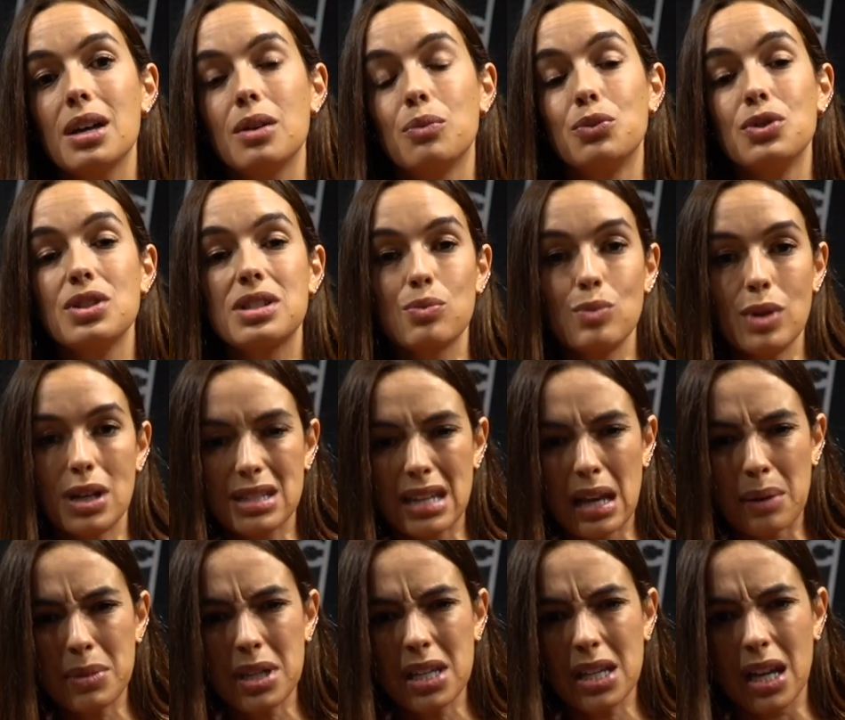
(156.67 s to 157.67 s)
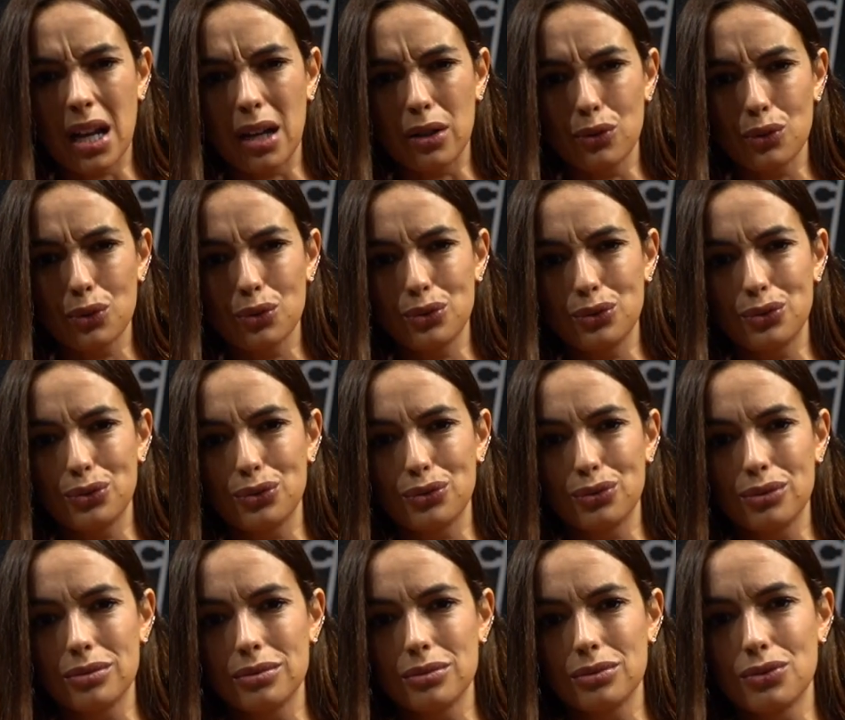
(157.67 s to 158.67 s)
muito semelhante à minha ao longo
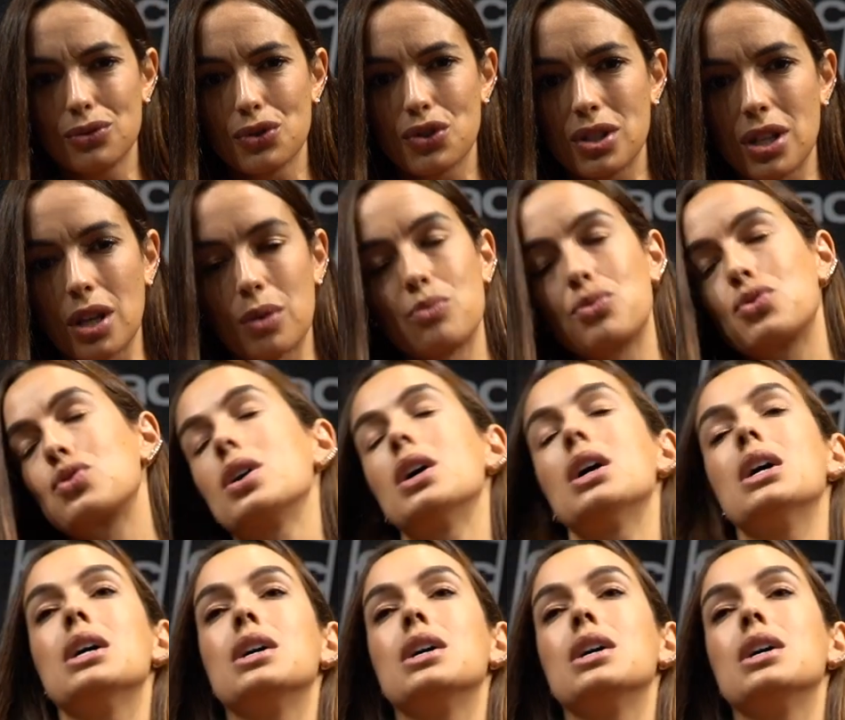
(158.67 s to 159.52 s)
do, dos tempos.